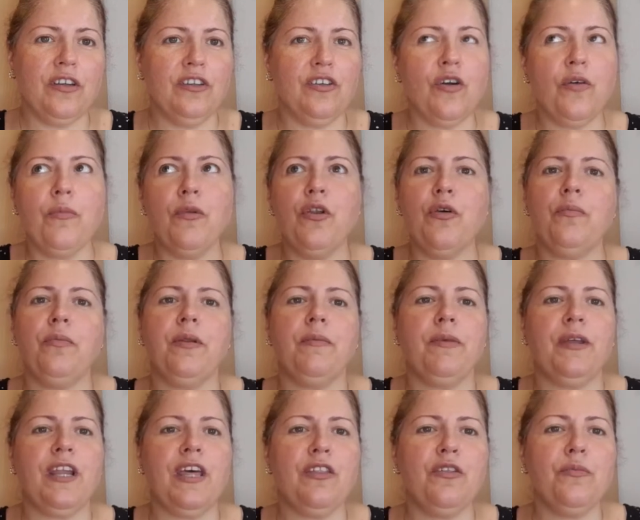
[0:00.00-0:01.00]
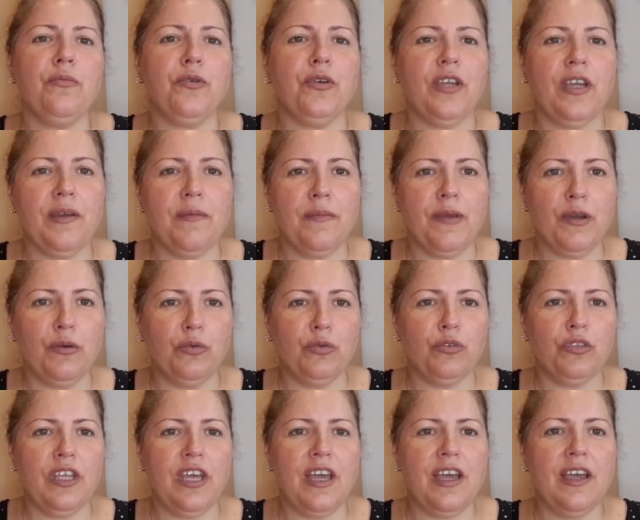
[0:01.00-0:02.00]
No me lo he preparado porque me
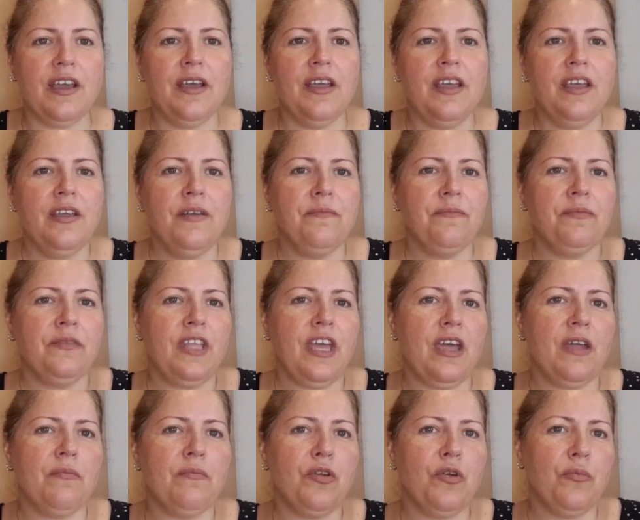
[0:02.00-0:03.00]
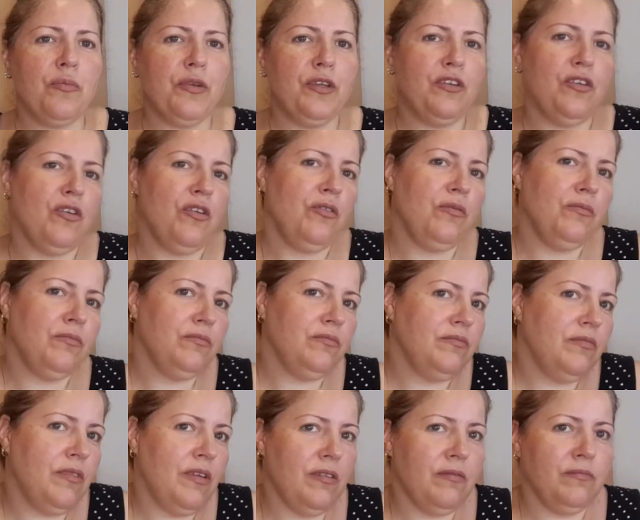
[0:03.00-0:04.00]
gusta dar mi opinión
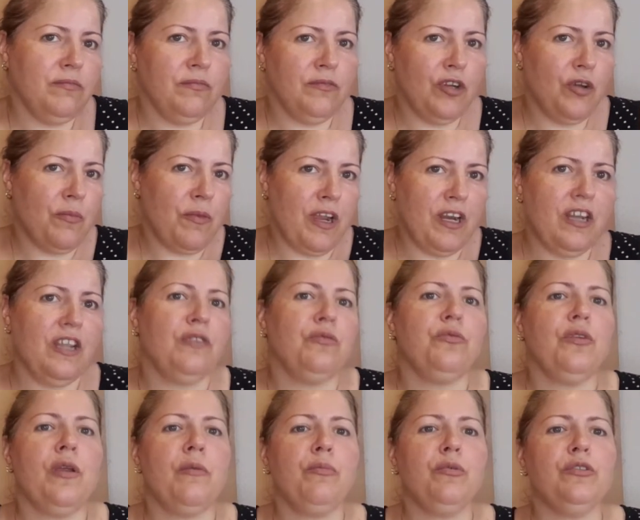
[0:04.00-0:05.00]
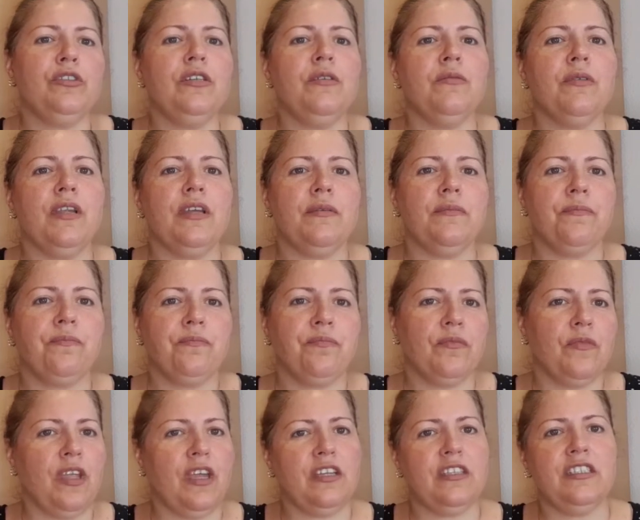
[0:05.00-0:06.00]
lo más natural posible.
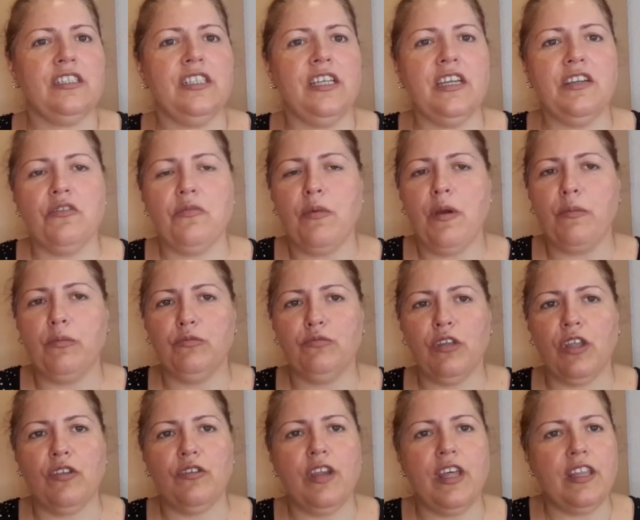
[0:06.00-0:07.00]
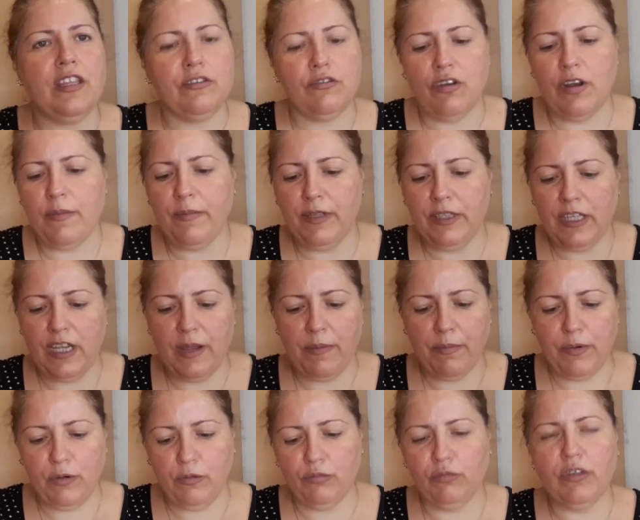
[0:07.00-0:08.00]
Así que no me ha apuntado nada, solamente las
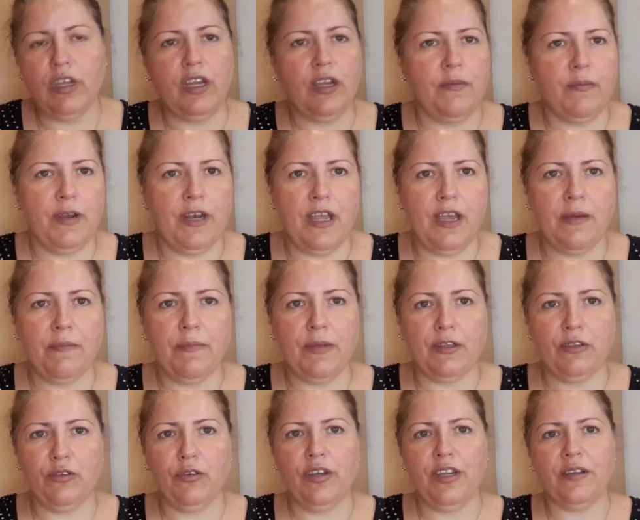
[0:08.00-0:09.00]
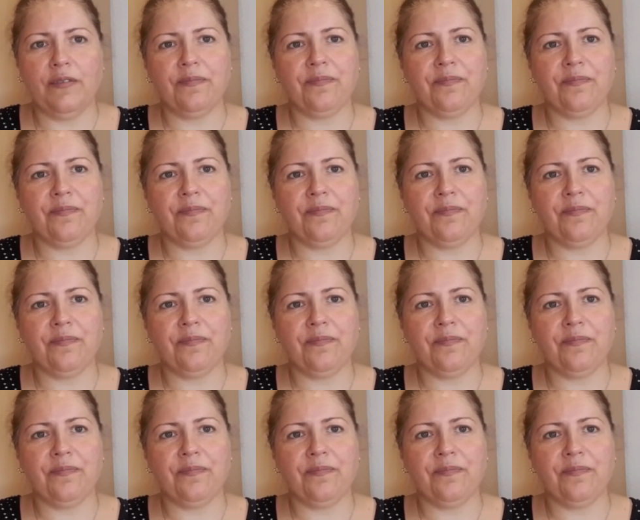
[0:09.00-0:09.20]
preguntas que me las mandó él.